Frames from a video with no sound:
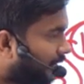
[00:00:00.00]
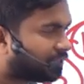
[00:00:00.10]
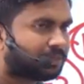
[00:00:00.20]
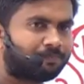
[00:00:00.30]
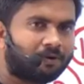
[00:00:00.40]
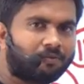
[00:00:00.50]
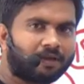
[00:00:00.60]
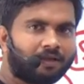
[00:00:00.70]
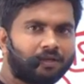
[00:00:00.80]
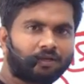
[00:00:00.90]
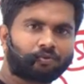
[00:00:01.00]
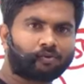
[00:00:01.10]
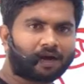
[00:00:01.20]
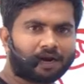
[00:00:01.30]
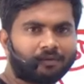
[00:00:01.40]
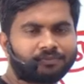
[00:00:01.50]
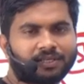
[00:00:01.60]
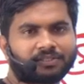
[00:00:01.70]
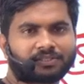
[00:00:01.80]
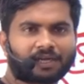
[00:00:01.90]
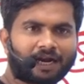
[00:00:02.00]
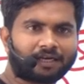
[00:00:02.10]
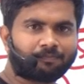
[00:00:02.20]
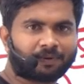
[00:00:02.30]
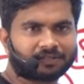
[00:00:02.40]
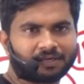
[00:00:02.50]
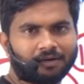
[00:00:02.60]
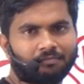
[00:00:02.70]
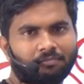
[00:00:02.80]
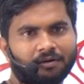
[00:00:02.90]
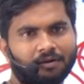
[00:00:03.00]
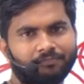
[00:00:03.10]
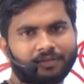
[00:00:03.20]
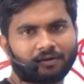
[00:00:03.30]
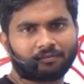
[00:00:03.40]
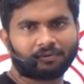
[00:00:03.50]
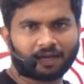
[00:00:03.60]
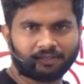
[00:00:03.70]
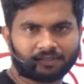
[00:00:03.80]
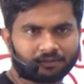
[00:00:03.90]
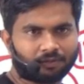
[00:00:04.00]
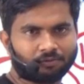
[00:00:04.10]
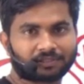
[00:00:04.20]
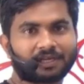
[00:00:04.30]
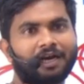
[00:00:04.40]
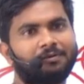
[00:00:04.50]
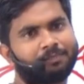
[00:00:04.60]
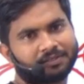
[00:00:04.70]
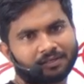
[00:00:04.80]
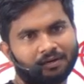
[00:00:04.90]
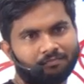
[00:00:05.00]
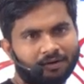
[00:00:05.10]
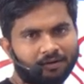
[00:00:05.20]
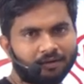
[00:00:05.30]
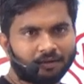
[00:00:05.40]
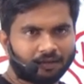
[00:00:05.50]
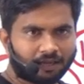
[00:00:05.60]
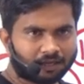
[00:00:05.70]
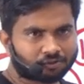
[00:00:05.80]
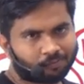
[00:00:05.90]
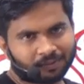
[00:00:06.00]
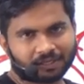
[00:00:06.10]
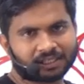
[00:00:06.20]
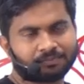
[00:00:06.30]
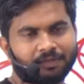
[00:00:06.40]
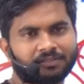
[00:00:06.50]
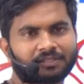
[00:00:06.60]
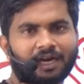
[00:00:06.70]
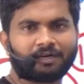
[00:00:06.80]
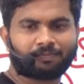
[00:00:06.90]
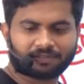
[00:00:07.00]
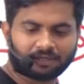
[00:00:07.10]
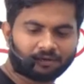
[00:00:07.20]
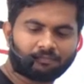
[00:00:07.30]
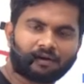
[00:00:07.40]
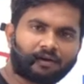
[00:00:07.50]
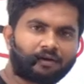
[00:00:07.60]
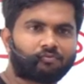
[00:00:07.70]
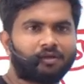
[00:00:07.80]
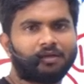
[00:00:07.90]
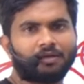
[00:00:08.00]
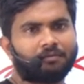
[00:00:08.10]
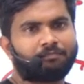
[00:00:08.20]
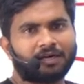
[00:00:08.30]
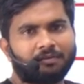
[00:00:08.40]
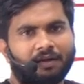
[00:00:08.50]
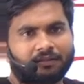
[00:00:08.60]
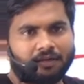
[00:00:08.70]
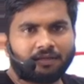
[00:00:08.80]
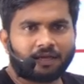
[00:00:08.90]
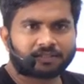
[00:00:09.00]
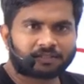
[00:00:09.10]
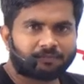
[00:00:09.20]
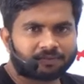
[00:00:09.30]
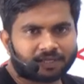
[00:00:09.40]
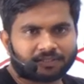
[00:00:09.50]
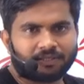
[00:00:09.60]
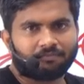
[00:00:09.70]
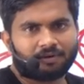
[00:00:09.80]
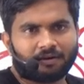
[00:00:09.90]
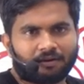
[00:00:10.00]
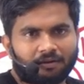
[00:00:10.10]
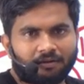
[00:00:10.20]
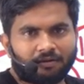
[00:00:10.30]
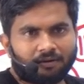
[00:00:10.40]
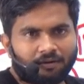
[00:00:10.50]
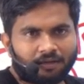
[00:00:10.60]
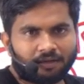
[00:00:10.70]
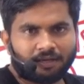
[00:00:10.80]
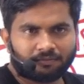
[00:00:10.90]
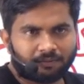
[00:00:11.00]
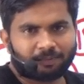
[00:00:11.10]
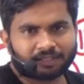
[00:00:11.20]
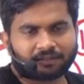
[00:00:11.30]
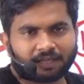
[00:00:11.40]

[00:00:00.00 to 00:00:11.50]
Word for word: से पढ़ोगे तो आराम से 60 परसेंट नंबर कम से कम ला ही सकते हो 60 परसेंट नंबर 150 में 60 परसेंट नंबर लाना कोई बड़ी बात नहीं है अस्सी पचासी नंबर लाना ठीक है पचहत्तर